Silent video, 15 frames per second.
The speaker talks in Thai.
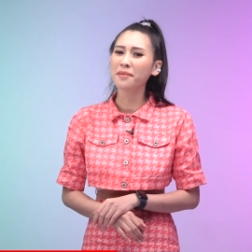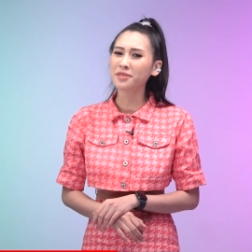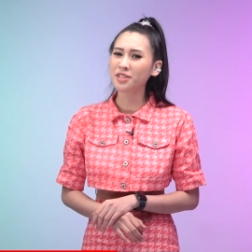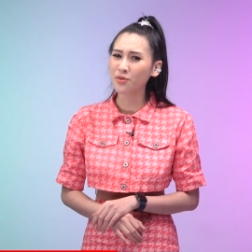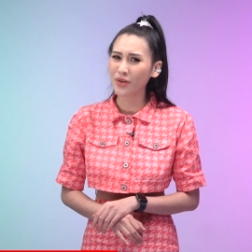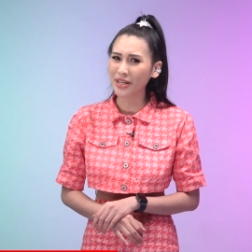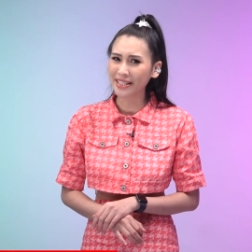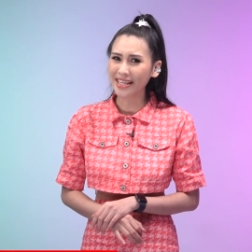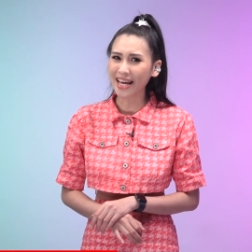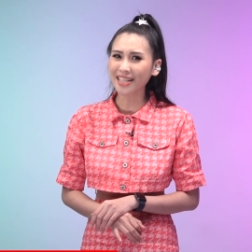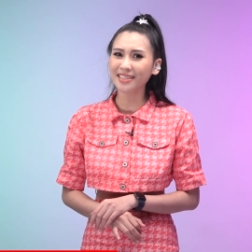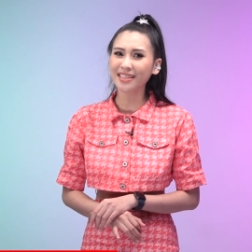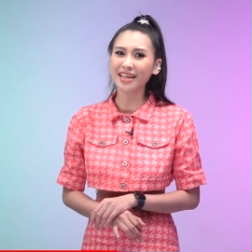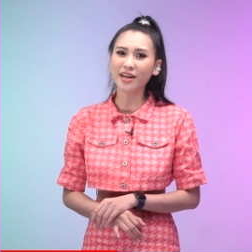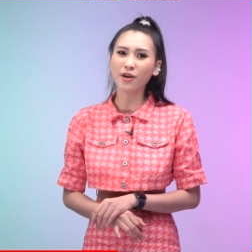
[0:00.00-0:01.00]
มชีวิต
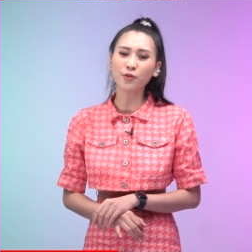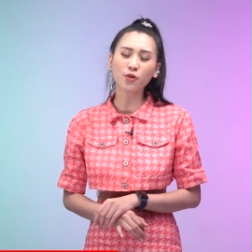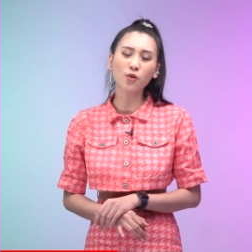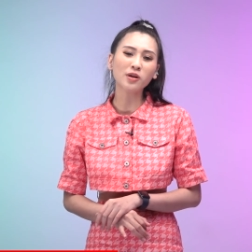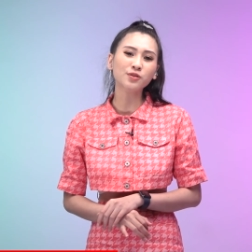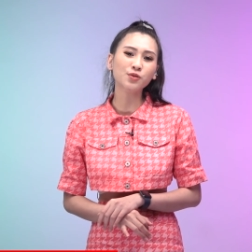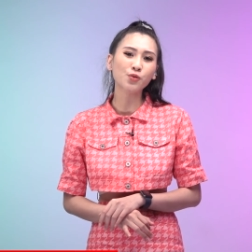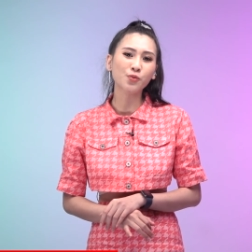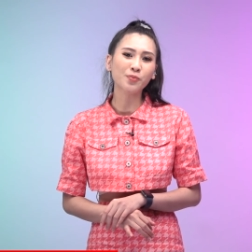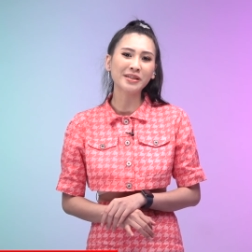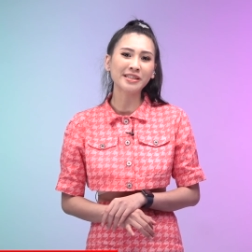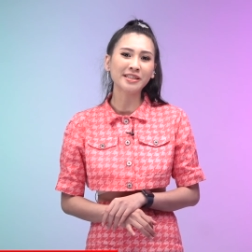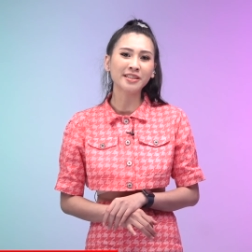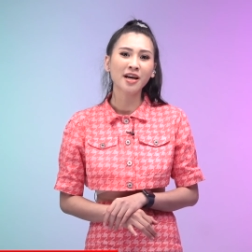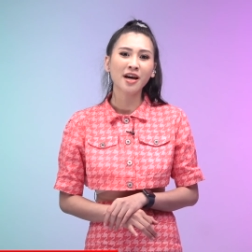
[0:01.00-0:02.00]
ยังดิ่งร่วงสู่
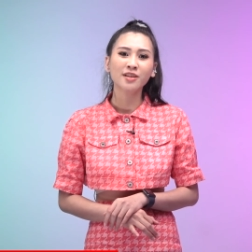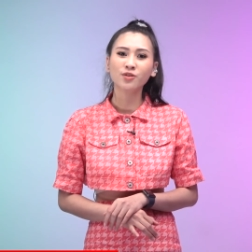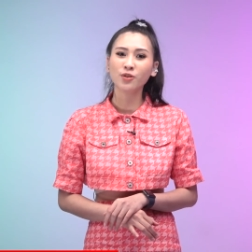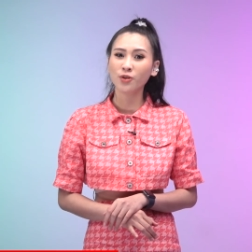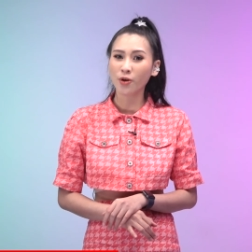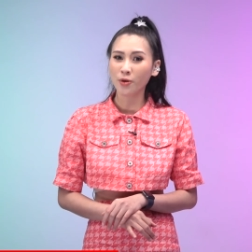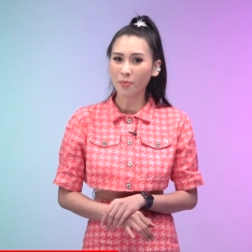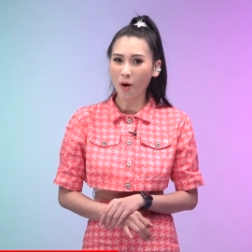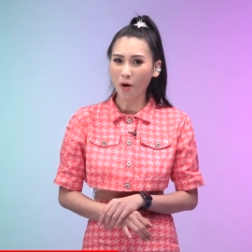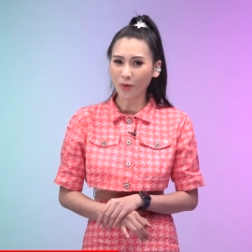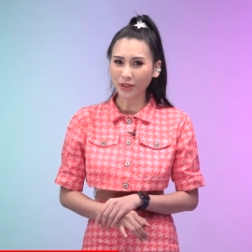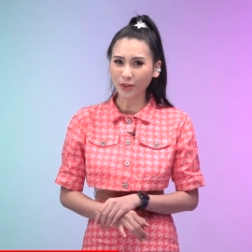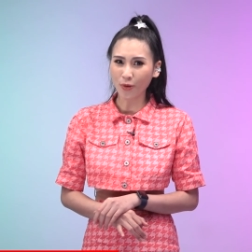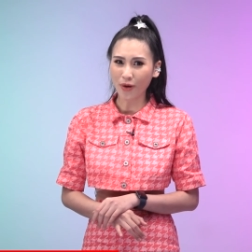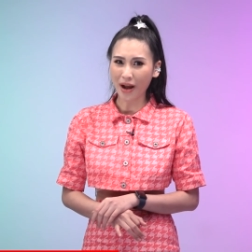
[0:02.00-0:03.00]
พื้น จนโดนมอ
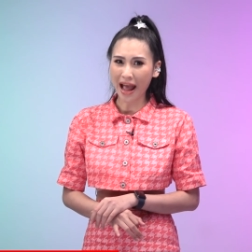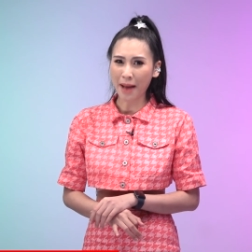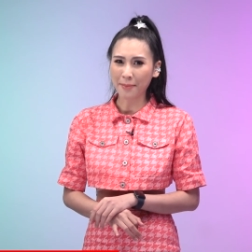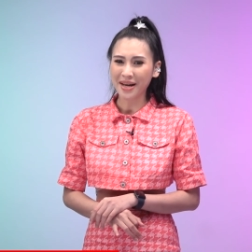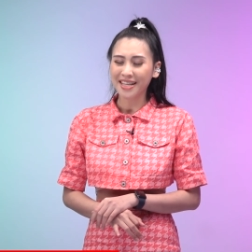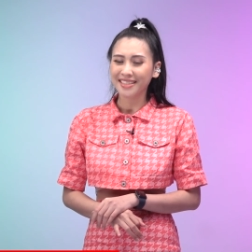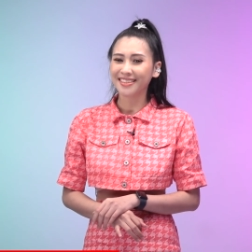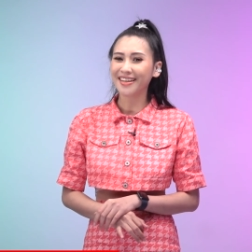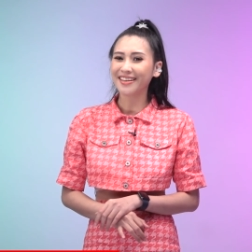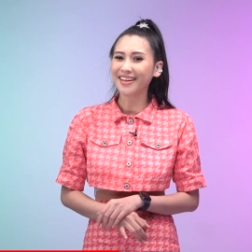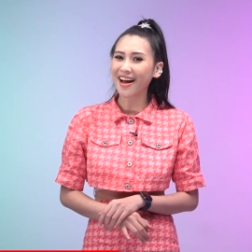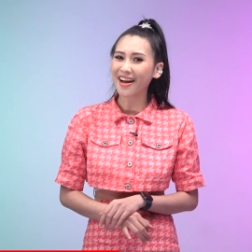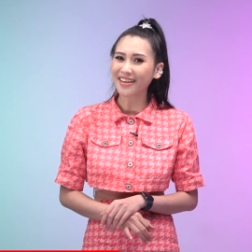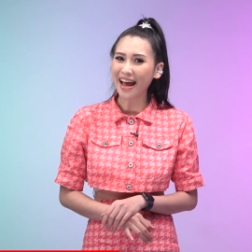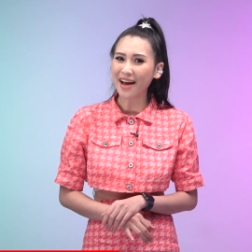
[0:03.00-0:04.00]
งว่าตกอับซึ่ง
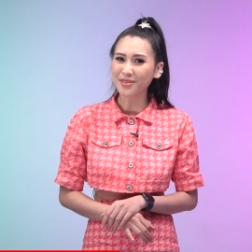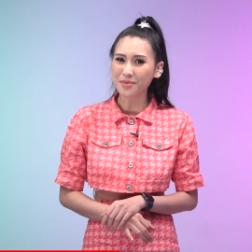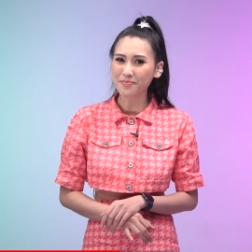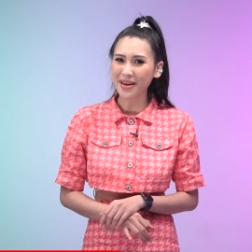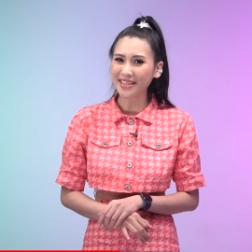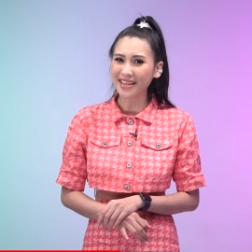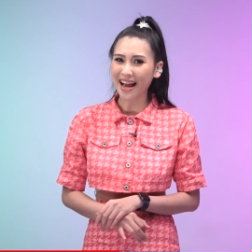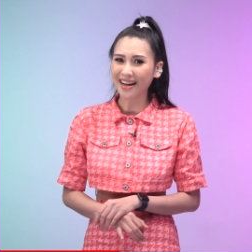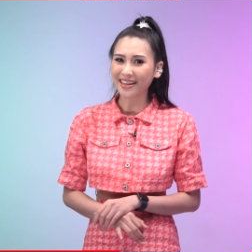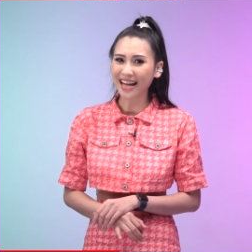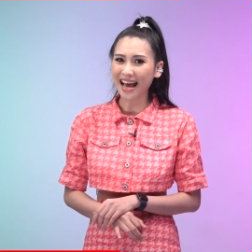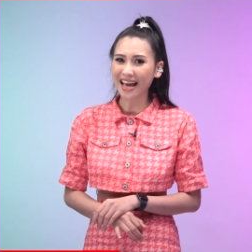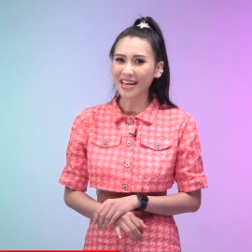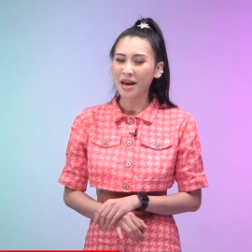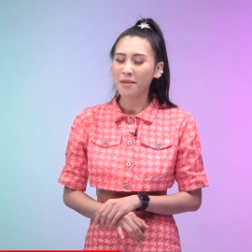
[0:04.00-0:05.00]
เรื่องราวจะเป็นอย่าง
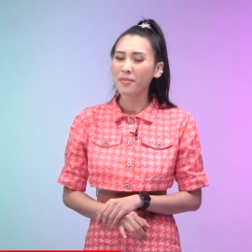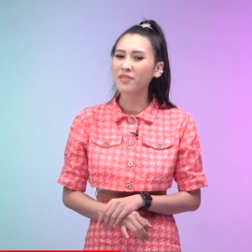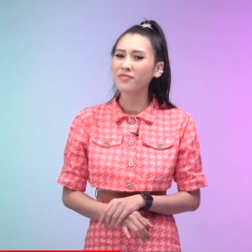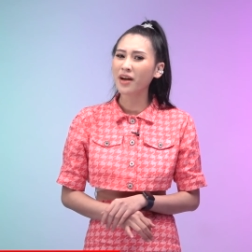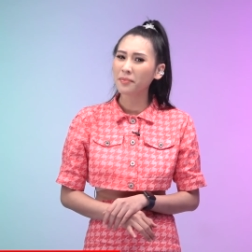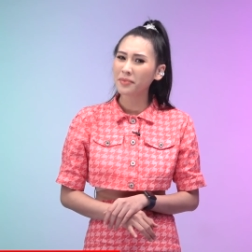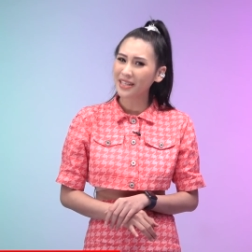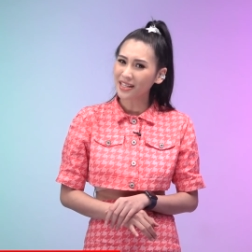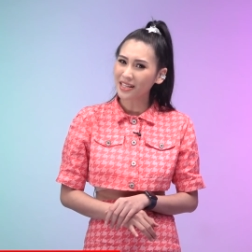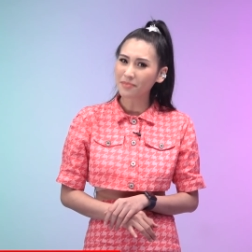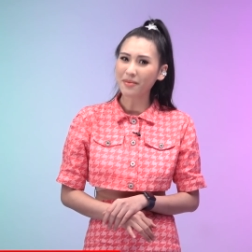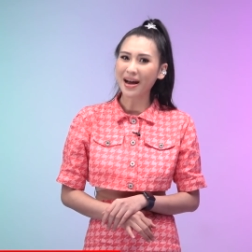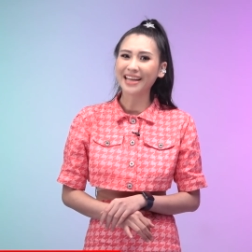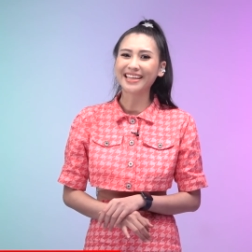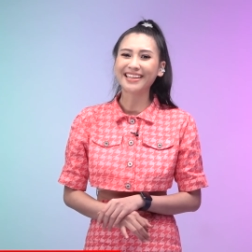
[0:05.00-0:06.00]
ไรไปฟังพี่ห
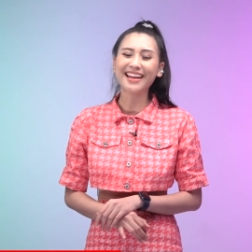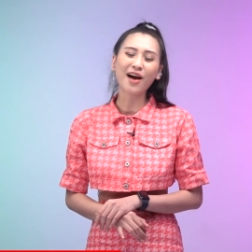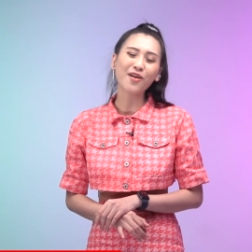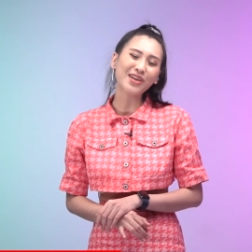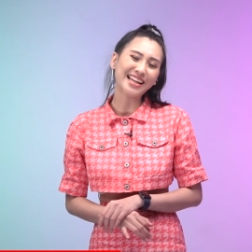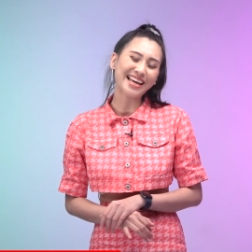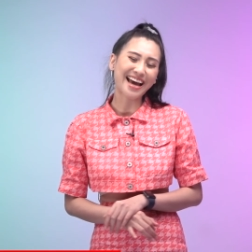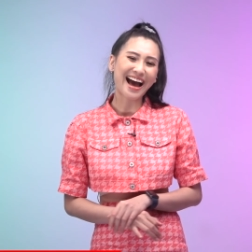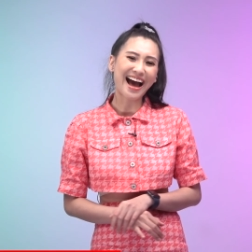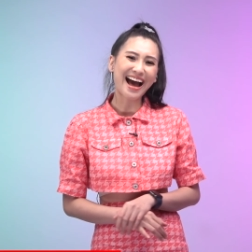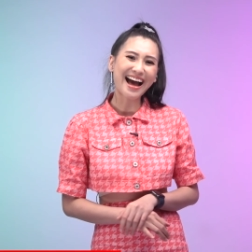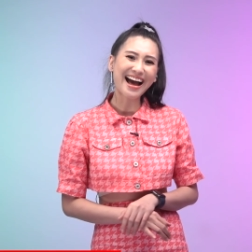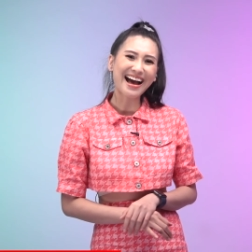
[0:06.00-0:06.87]
นึ่งมาลิตเล่ากันเลยค่ะ